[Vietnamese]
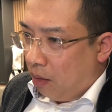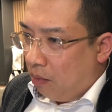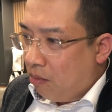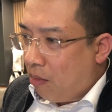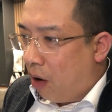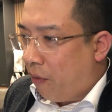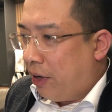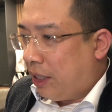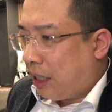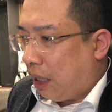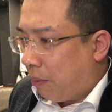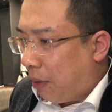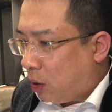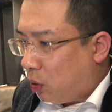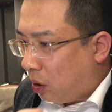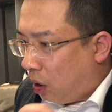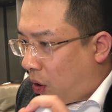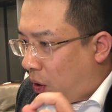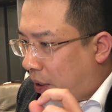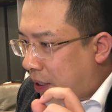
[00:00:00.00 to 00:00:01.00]
bởi vì chẳng may
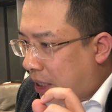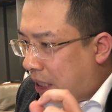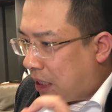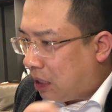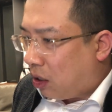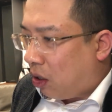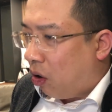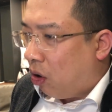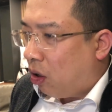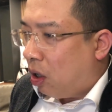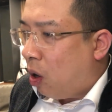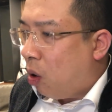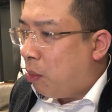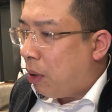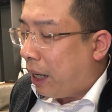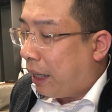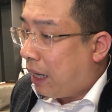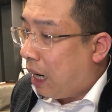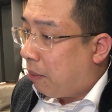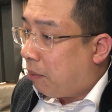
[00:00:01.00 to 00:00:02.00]
chúng ta hỏi yes or no
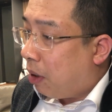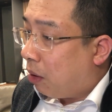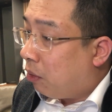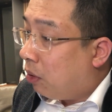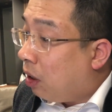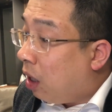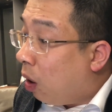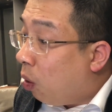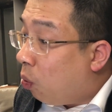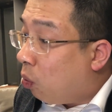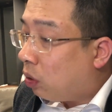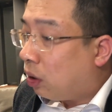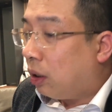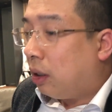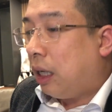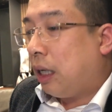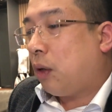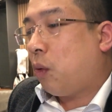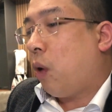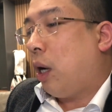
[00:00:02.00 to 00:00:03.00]
mà khách hàng bảo no tức
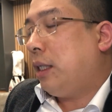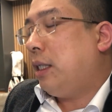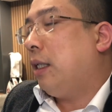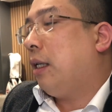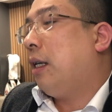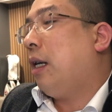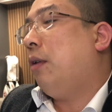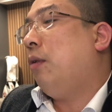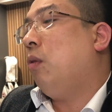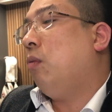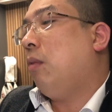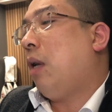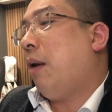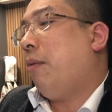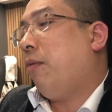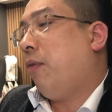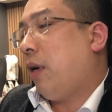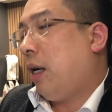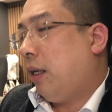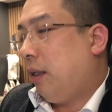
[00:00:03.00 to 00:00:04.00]
là quá trình kết thúc đàm
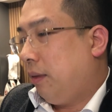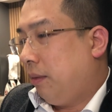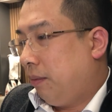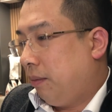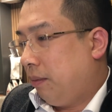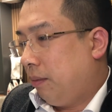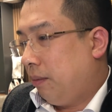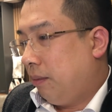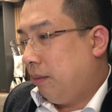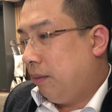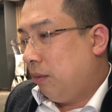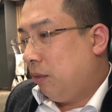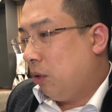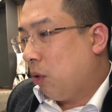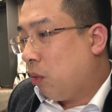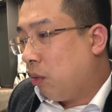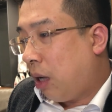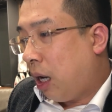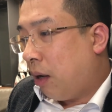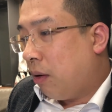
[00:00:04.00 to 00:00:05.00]
phán
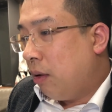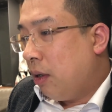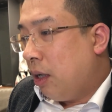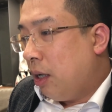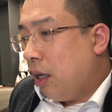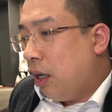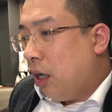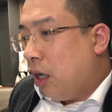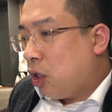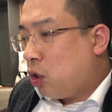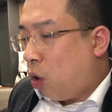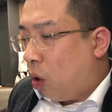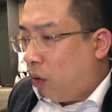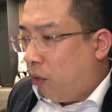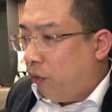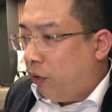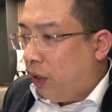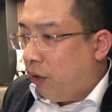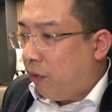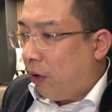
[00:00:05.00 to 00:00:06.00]
Đúng nào? Cho
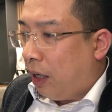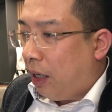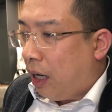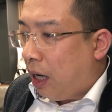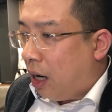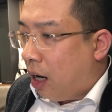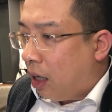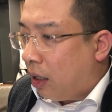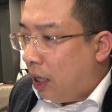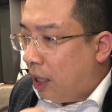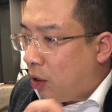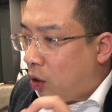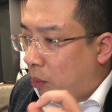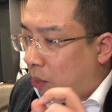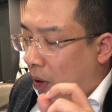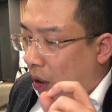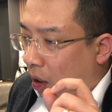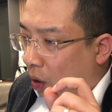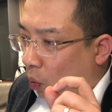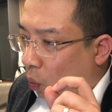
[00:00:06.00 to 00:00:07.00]
vì vậy là ở đây có
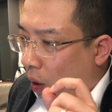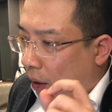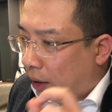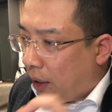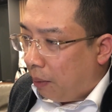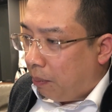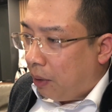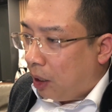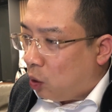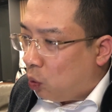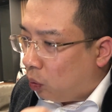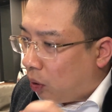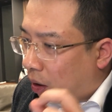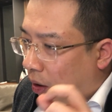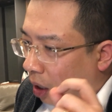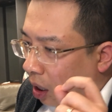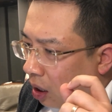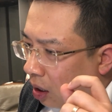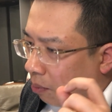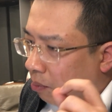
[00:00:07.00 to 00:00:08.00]
một lời khuyên tiếp là chúng ta
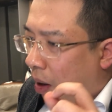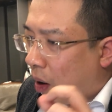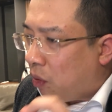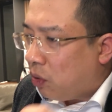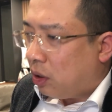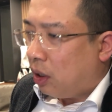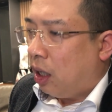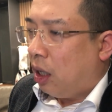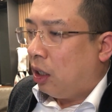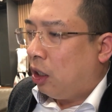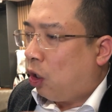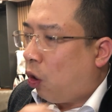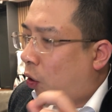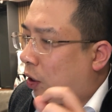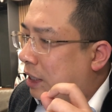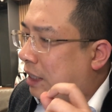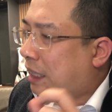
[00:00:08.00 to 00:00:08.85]
đừng bao giờ nói